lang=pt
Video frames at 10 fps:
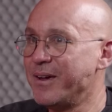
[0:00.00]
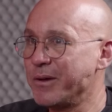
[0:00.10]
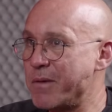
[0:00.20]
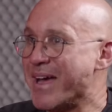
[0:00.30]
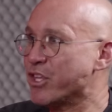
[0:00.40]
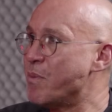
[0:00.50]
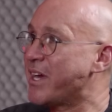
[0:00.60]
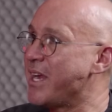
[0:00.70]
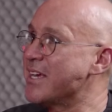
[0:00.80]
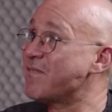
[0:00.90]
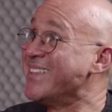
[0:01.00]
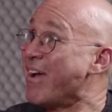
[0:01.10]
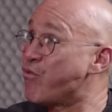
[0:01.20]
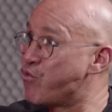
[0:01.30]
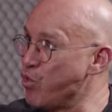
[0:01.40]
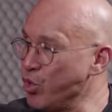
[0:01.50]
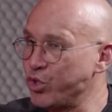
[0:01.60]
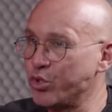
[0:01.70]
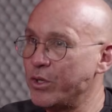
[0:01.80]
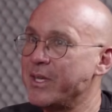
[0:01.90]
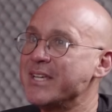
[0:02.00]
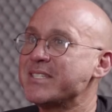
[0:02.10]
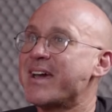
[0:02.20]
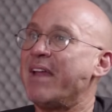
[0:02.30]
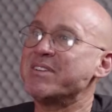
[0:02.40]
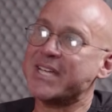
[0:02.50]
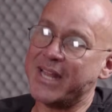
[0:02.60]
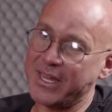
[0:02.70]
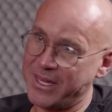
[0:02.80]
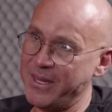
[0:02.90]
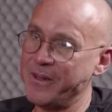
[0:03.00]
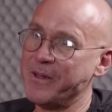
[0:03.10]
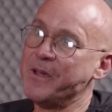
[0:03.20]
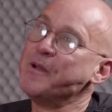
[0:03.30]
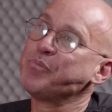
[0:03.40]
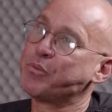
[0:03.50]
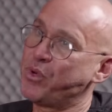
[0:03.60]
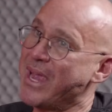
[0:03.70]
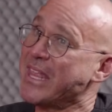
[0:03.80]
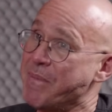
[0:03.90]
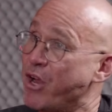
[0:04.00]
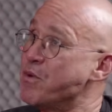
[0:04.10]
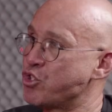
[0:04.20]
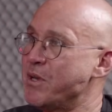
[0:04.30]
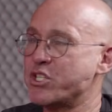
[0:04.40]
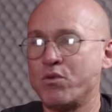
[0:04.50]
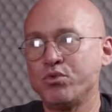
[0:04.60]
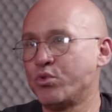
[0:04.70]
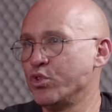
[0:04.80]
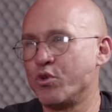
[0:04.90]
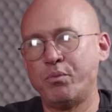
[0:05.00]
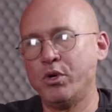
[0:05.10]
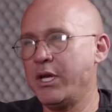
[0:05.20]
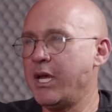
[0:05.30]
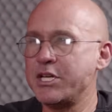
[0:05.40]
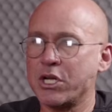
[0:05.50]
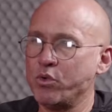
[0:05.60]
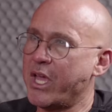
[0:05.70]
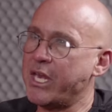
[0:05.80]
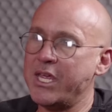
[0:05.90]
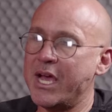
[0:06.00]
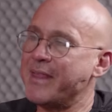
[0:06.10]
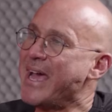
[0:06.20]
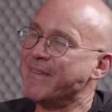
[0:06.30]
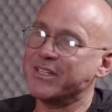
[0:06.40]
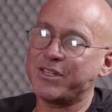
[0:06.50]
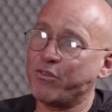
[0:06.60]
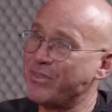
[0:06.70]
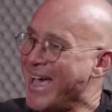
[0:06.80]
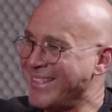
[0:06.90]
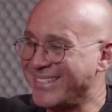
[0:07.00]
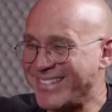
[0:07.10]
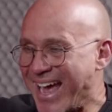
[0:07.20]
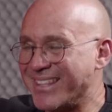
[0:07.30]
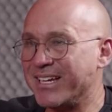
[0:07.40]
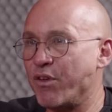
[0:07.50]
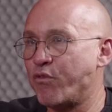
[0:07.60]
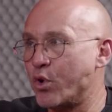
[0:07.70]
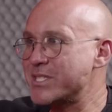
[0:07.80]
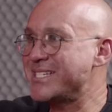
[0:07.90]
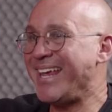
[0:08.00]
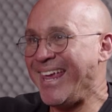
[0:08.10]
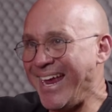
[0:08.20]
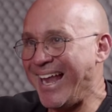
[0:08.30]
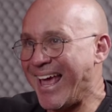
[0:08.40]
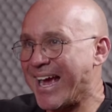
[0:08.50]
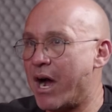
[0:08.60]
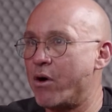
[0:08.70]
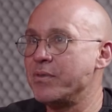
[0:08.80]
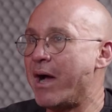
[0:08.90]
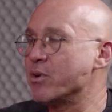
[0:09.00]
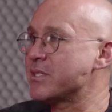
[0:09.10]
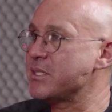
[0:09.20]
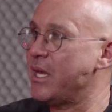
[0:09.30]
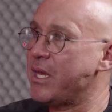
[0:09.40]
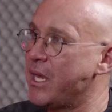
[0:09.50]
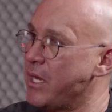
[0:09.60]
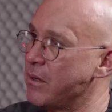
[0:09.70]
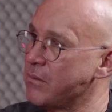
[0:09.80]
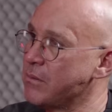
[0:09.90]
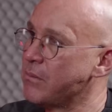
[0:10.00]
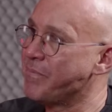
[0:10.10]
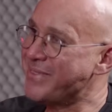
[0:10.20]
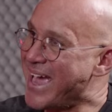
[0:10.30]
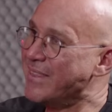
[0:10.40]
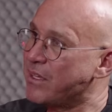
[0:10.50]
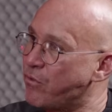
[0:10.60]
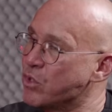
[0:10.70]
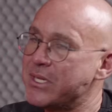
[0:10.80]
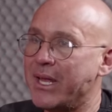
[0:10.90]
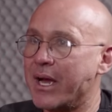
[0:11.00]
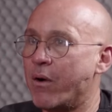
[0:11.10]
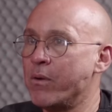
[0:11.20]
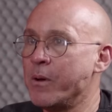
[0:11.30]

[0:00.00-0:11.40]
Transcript: Que matando uma criança vai dar vulto e esse cara vai sair daqui. Porque aí também ele começou a mexer com tudo, com política, não queria nada que, na, nada que fosse ilegal na Rocinha ele queria. Nada que fosse ilegal.